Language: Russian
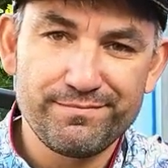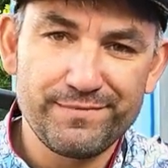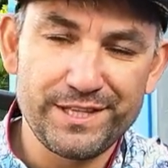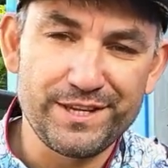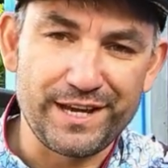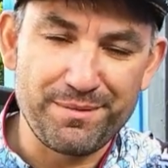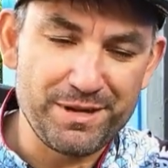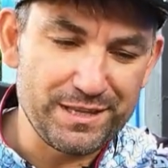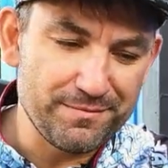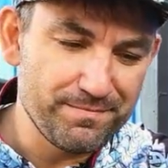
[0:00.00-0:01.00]
Итак,
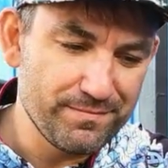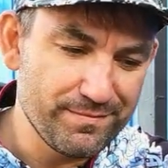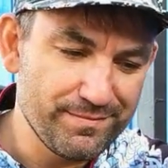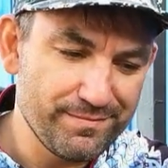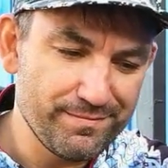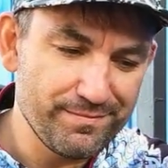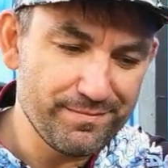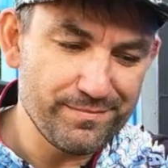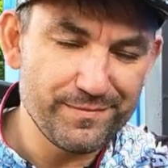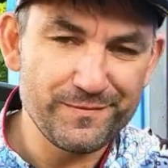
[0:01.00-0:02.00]
ребята,
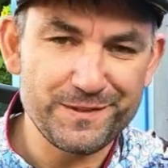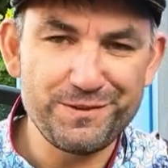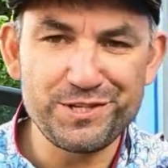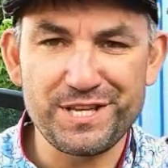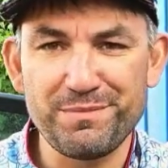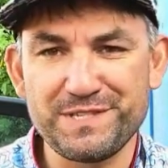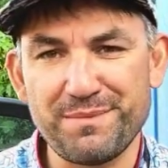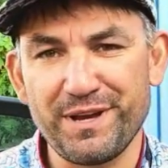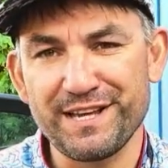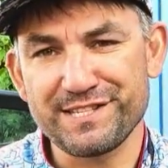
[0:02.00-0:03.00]
в связи с этими
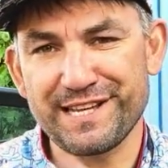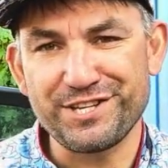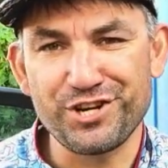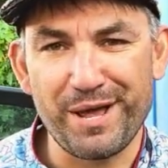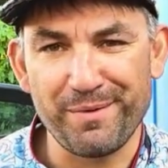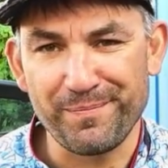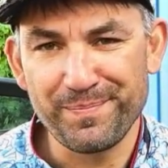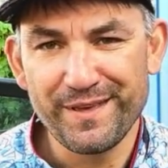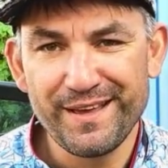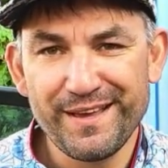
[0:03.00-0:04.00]
всеми скачками
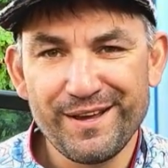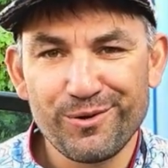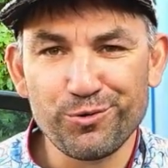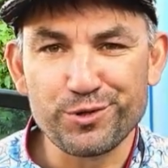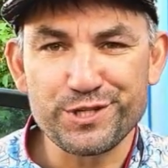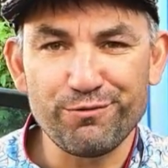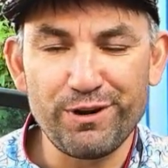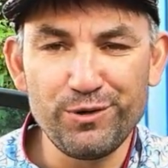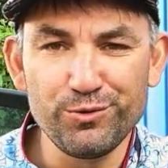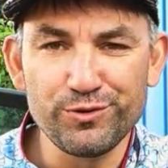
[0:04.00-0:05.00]
курса
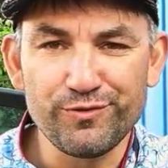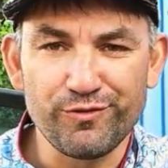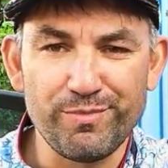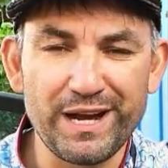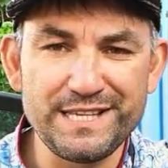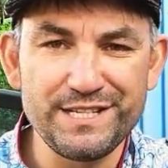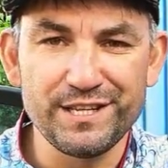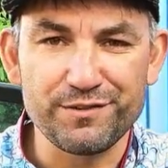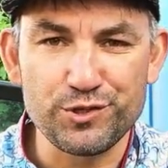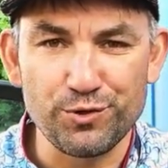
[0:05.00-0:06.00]
валют, в
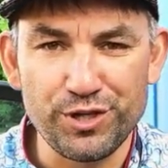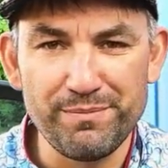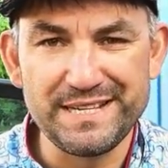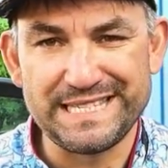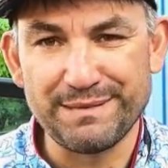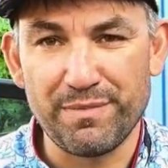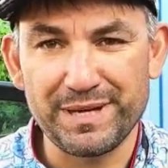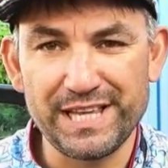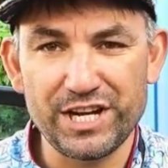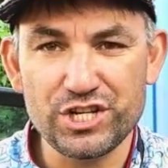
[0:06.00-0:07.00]
магазинах все немыслимо
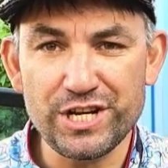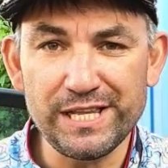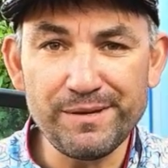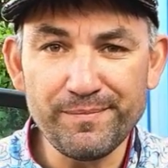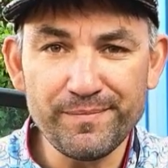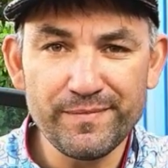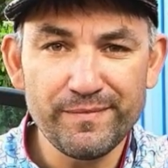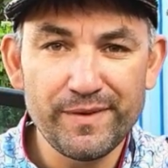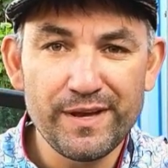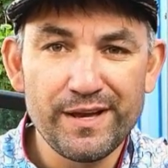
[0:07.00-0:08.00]
подорожало,
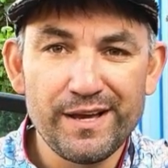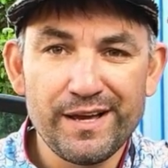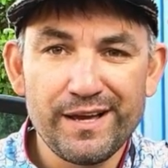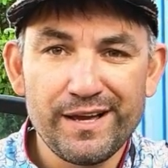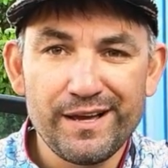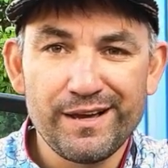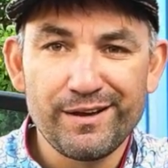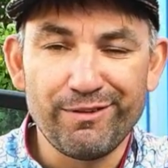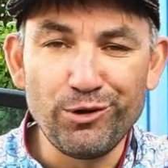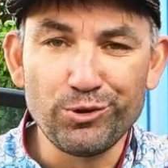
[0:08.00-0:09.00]

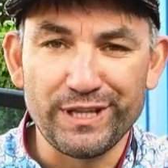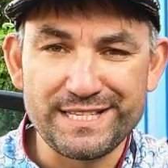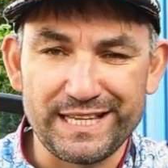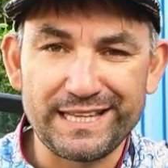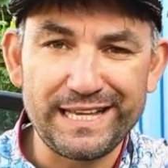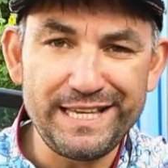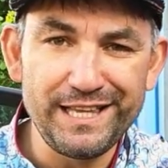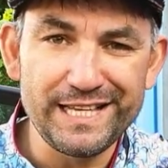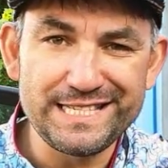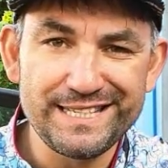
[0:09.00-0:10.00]
валюта назад
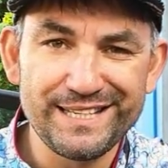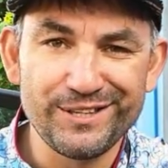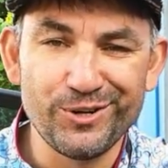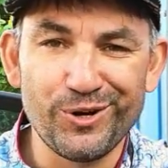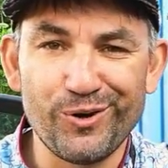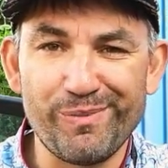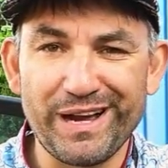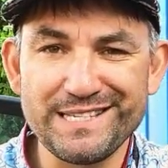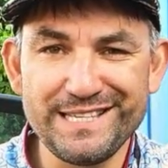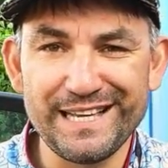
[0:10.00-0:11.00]
откатилась, но в
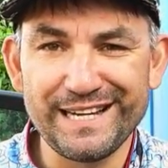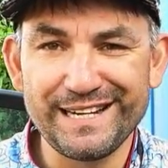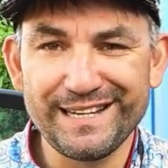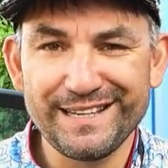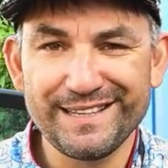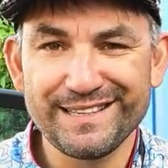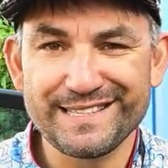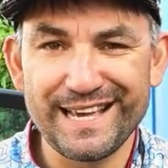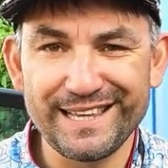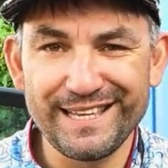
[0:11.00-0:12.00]
магазинах
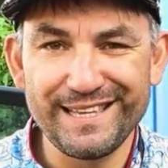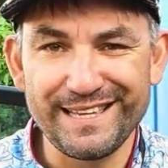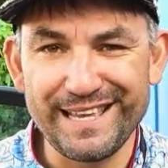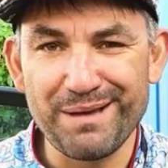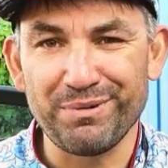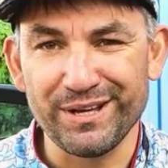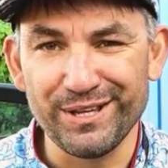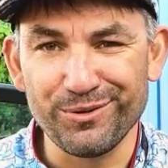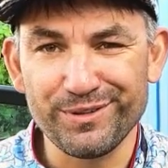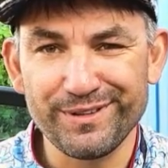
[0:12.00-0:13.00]
цены не
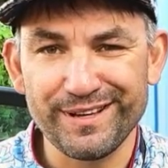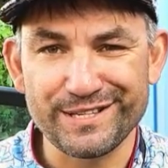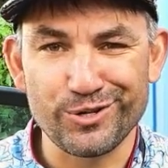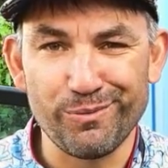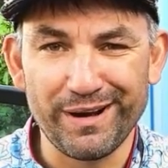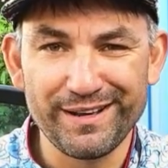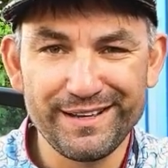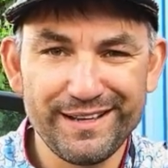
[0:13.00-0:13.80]
падают особо.